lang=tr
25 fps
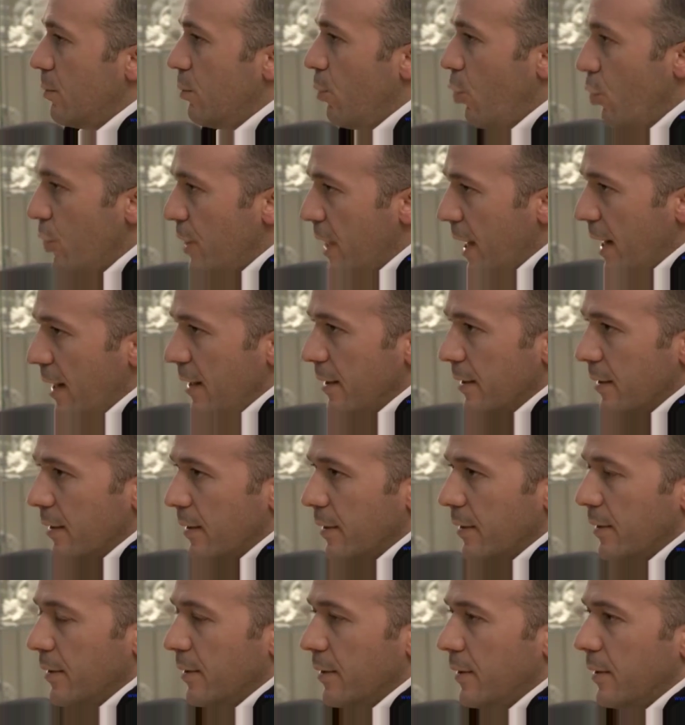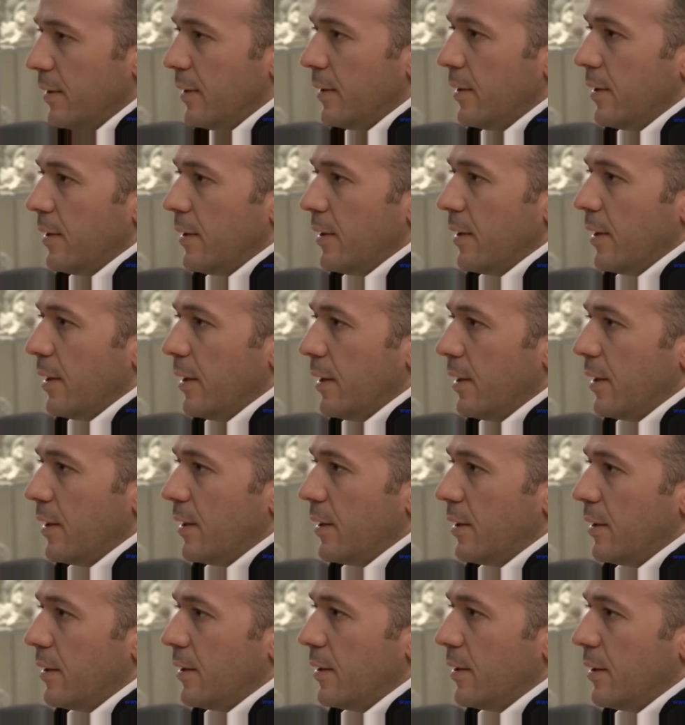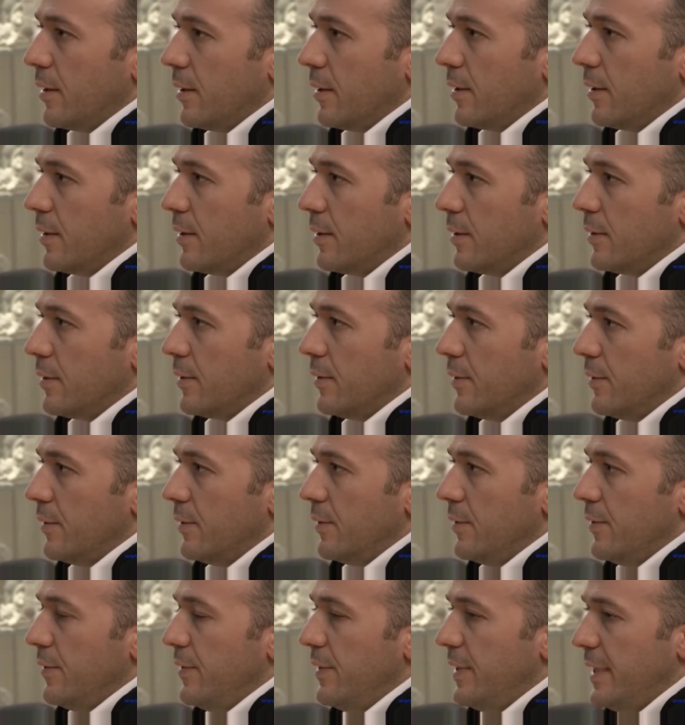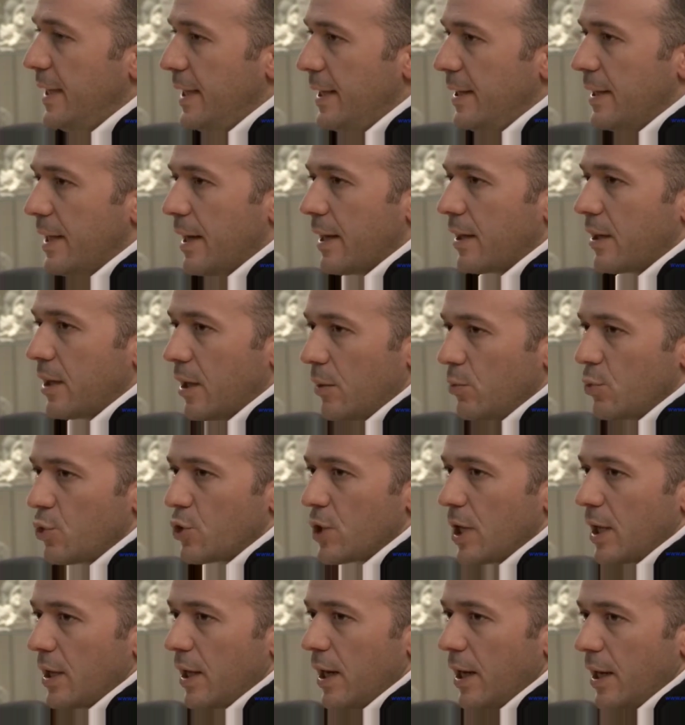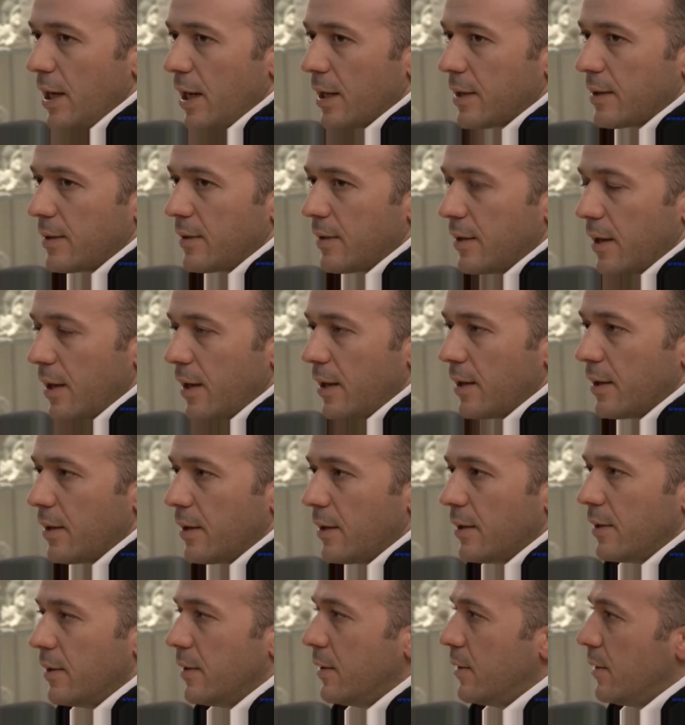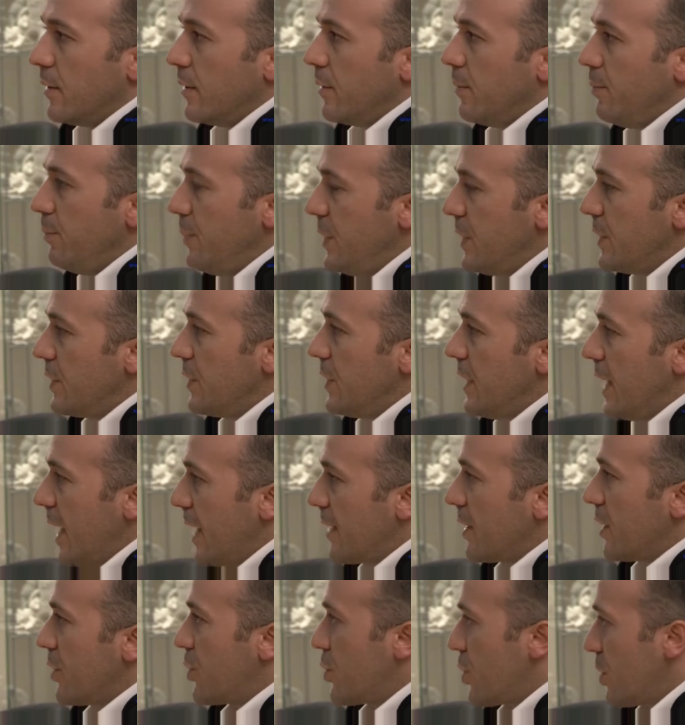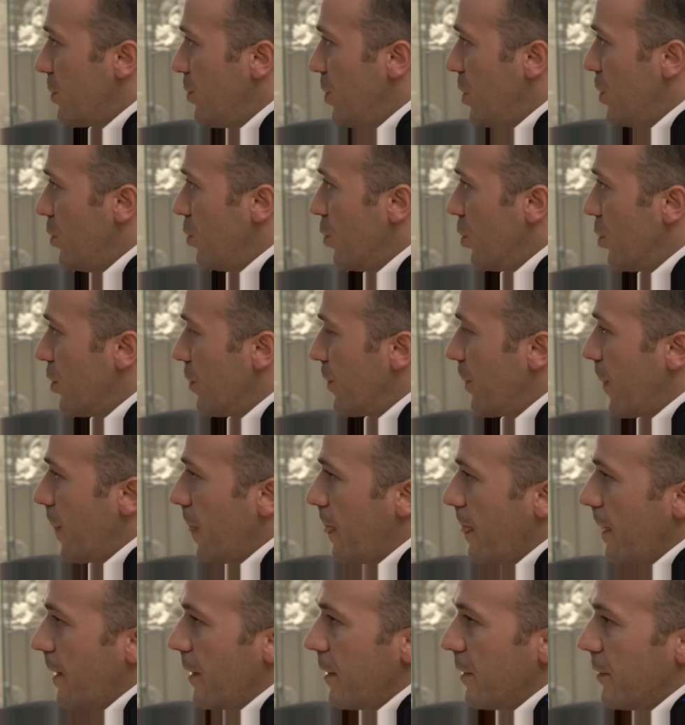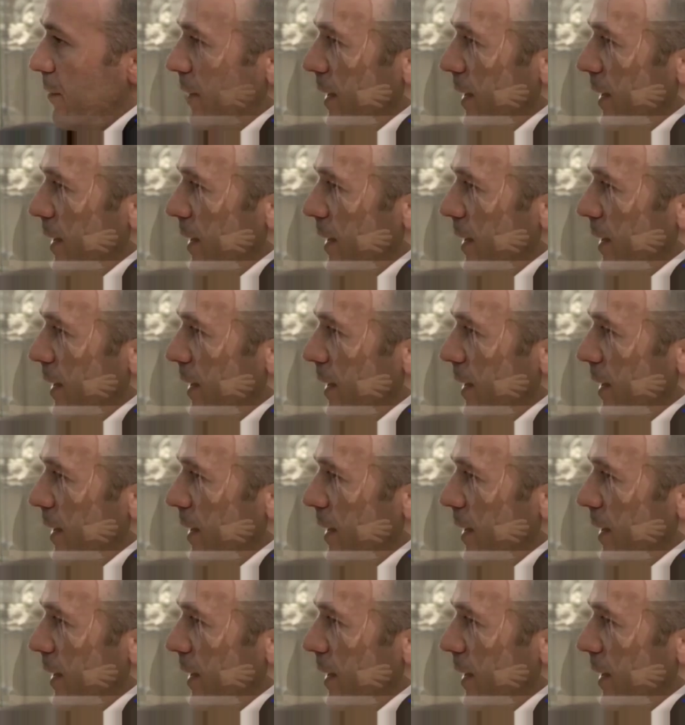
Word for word: model e, dine kamusal hayatta bir yer açabiliyor. E,